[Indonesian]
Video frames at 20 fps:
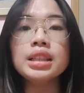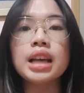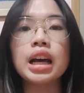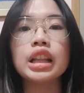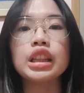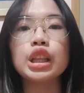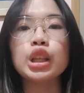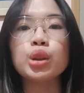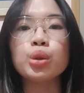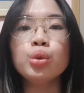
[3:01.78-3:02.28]

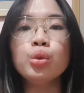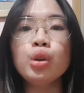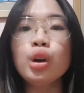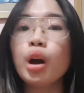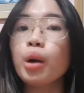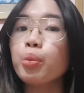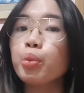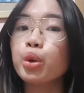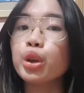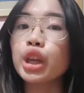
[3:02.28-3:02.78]
saat itu
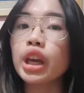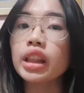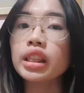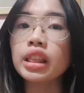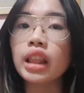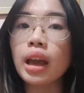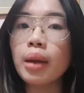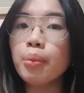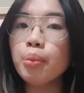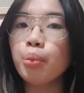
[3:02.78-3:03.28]
nggak punya
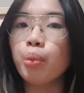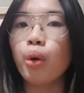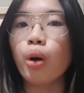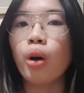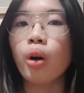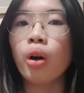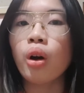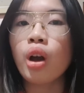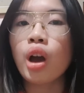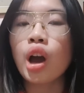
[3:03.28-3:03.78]
tembok.
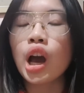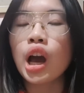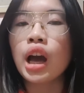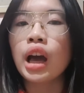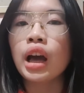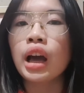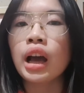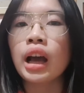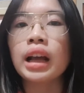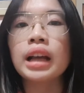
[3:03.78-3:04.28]

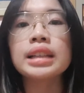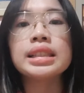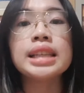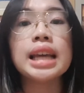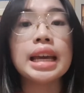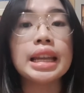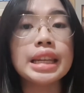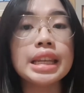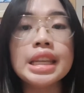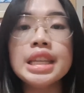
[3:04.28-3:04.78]

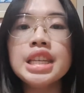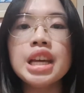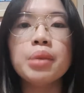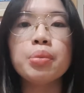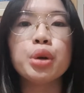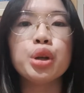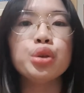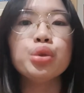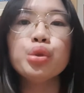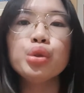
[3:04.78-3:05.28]
Jadi
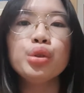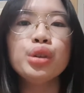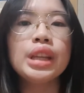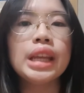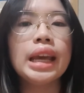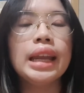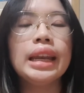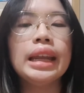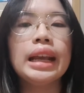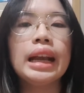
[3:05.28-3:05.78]
zaman dulu
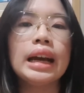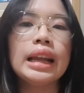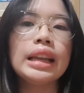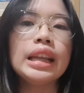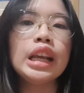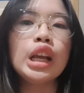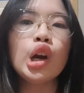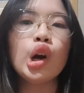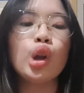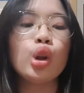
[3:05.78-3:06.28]
nih
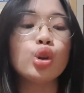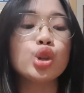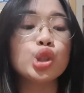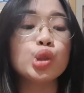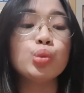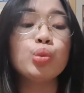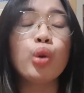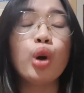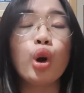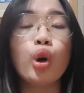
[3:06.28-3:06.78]
adik-adik kalau
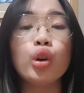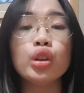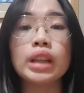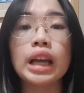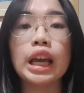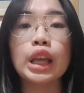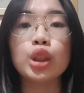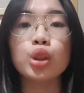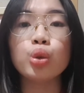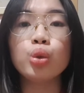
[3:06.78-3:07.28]
sebuah kota
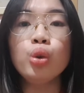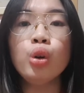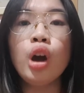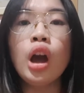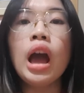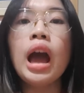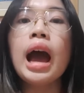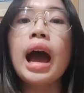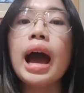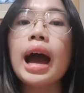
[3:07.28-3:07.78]
itu
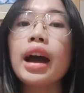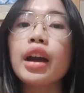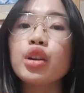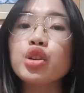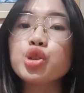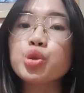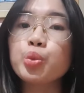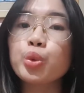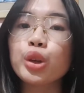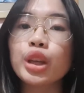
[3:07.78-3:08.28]

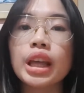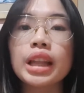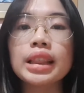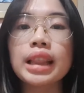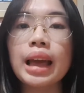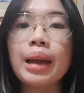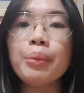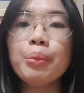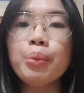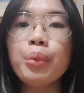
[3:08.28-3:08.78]
harus punya
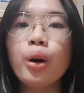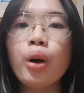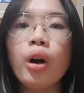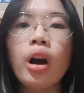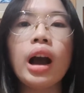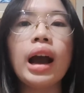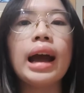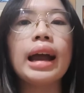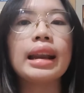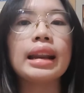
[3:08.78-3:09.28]
tembok
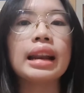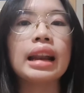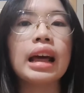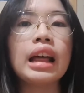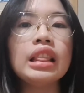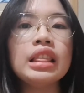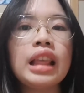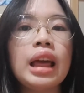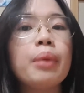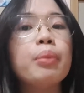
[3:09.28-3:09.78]
karena
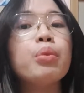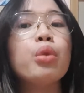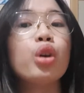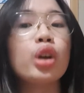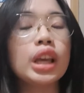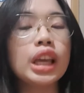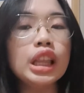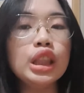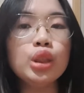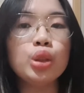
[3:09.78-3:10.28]
tembok
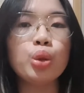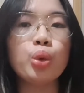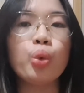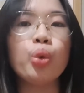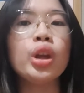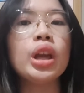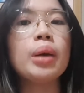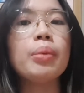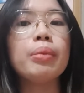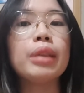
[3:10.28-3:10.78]
itu
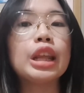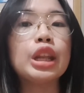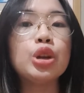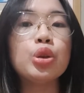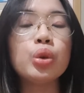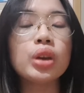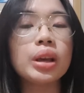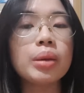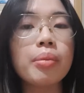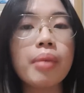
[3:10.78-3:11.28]
yang
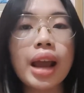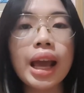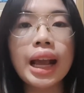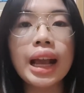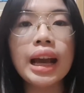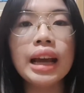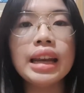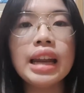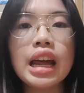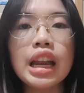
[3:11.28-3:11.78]
melindungi
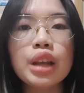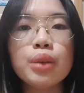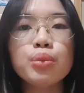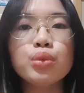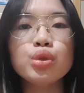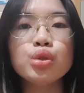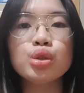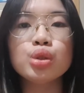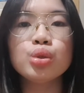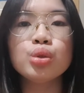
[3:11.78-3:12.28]
mereka dari
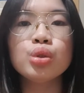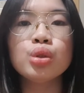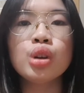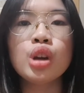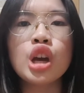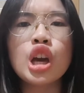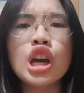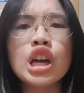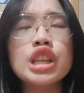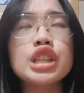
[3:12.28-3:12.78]
musuh.
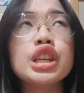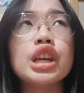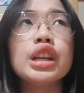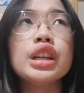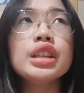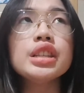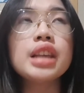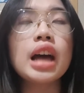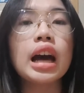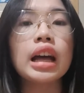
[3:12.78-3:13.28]
Jadi
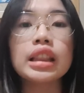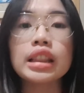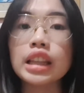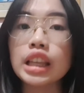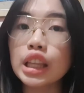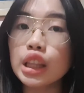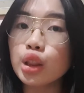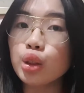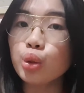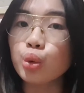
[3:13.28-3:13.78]
saat
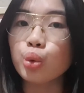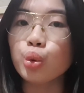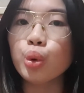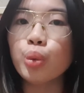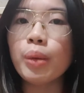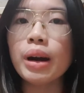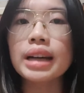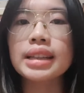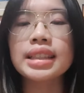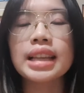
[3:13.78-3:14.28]
itu
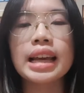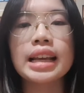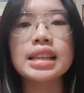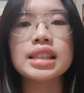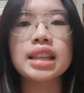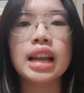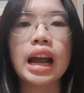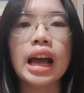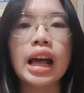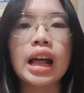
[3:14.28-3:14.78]
bangsa
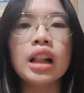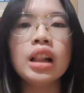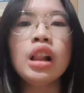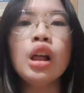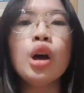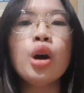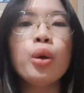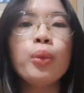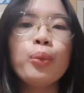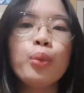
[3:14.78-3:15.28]
Israel
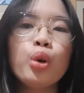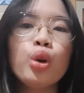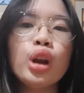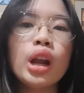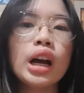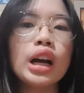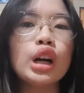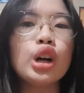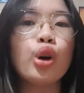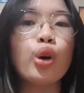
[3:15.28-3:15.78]
pulang
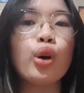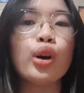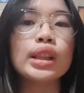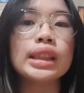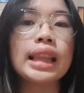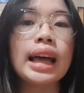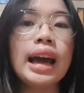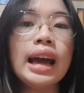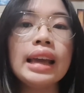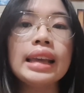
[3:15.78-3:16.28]
ke
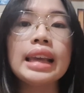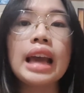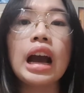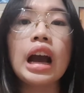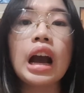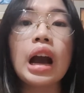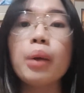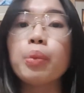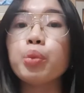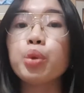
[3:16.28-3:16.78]
kota yang
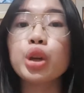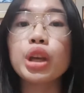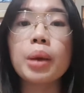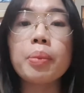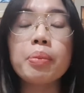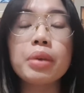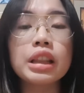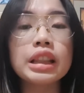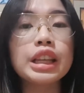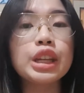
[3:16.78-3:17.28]
nggak punya
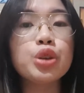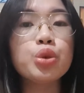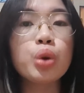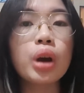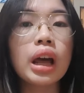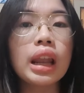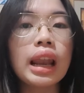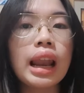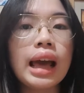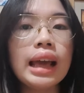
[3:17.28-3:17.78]

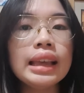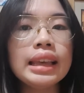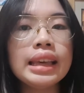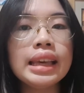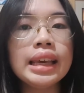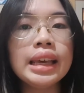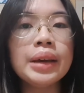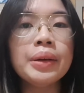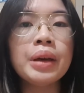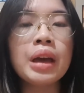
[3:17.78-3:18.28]
perlindungan
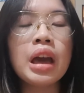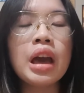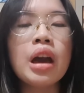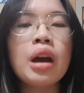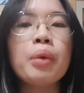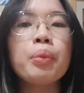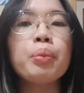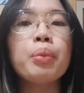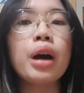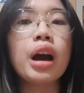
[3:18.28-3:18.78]
lagi.
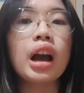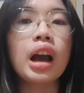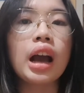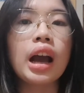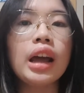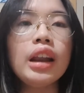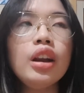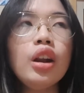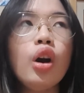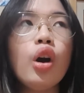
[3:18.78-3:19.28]

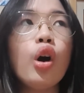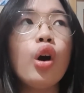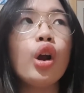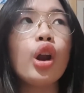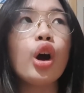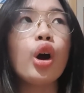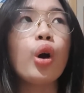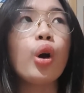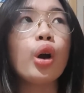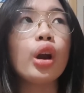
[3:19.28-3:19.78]
Bahkan
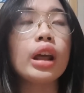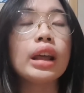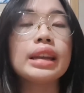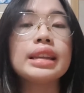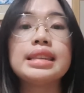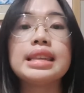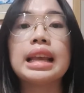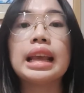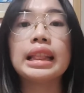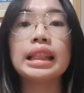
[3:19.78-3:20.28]
orang-orang di
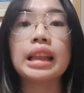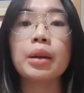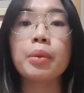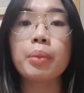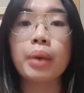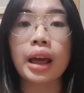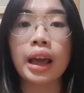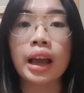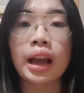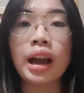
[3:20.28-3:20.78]
sekitar
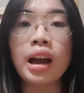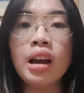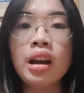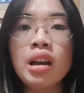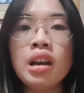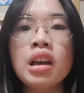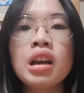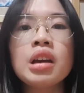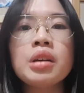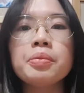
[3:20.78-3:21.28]
mereka
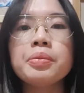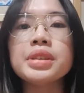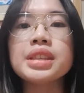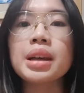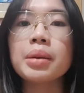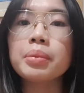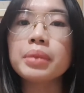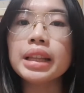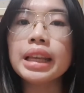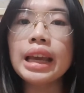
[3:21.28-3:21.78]

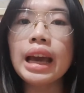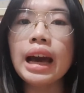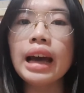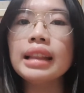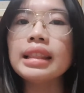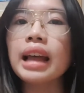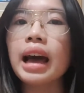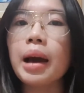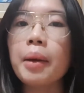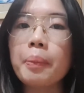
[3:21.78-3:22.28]
bisa melihat
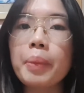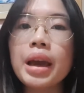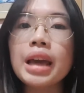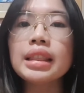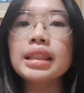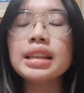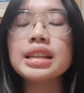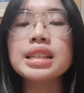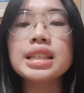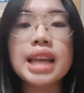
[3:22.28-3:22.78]
apa yang
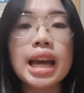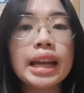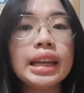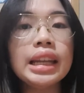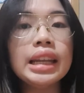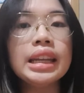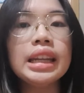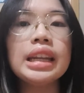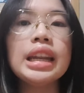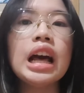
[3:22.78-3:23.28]
terjadi
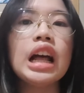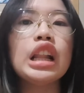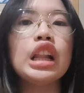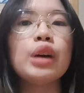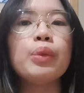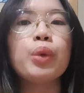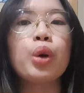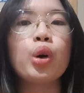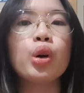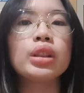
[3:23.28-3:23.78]
di
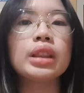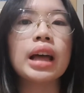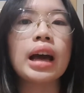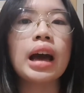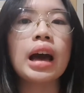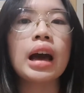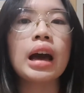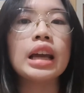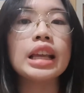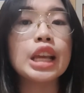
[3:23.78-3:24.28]
dalam
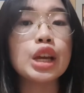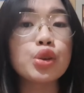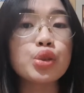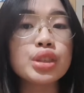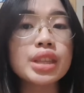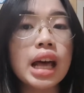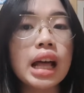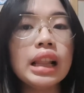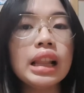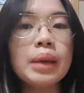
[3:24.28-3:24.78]
kota
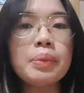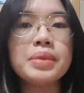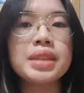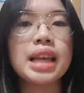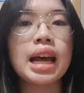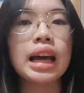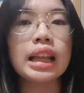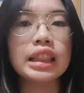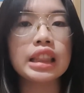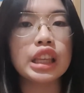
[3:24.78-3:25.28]
Yerusalem
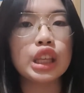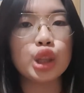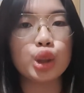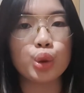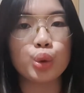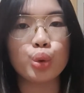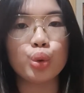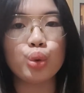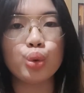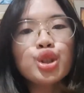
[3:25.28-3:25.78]
saat
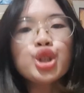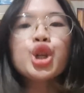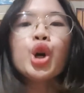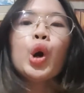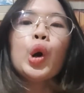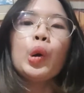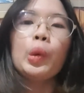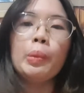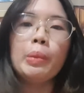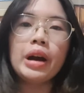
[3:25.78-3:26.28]
itu.
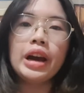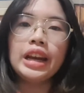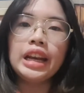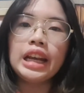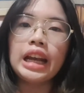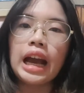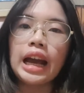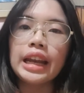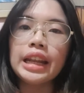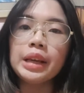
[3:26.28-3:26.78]
Coba
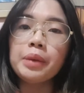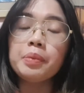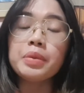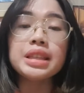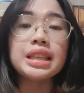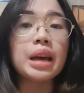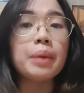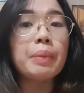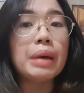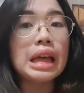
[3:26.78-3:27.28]
adik-adik
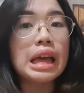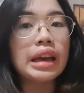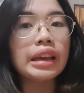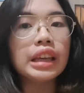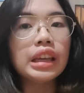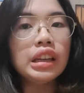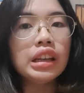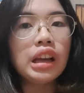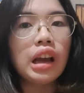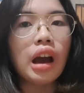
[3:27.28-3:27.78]
bisa
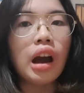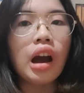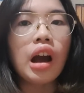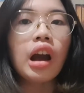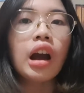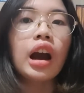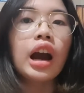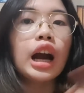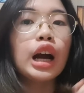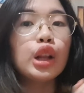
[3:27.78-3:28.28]
bayangin gak
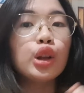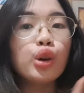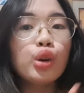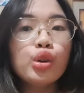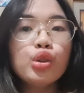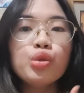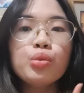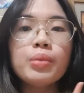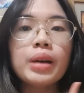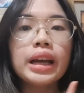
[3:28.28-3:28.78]
kalau
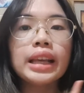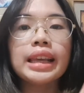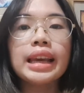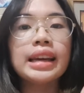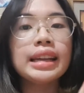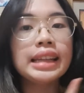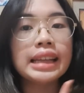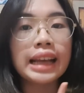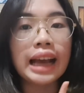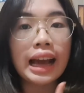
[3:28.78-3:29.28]
rumahnya
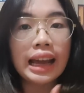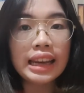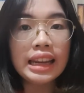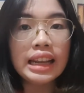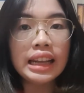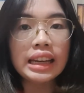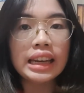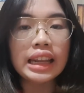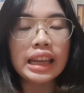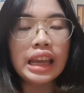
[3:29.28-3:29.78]

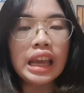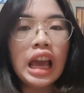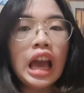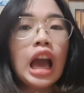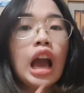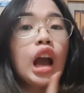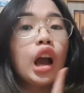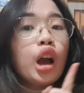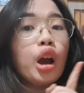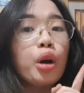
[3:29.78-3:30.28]
adik-adik nih
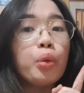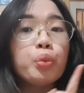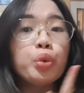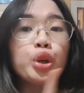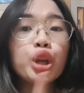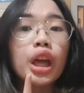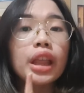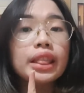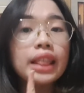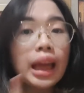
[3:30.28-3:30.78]
gak
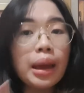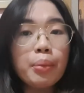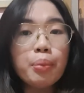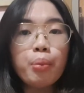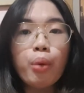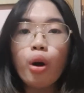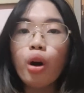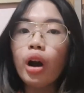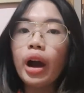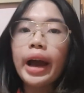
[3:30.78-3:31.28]
punya
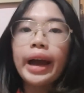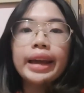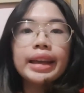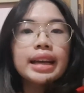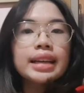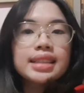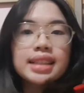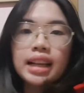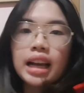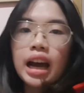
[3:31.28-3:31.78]
tembok
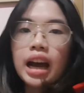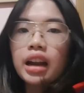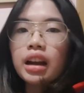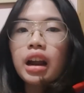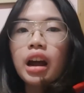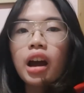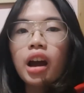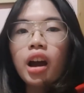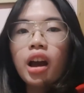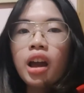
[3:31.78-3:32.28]
kayak
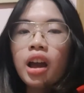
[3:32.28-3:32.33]
sekarang.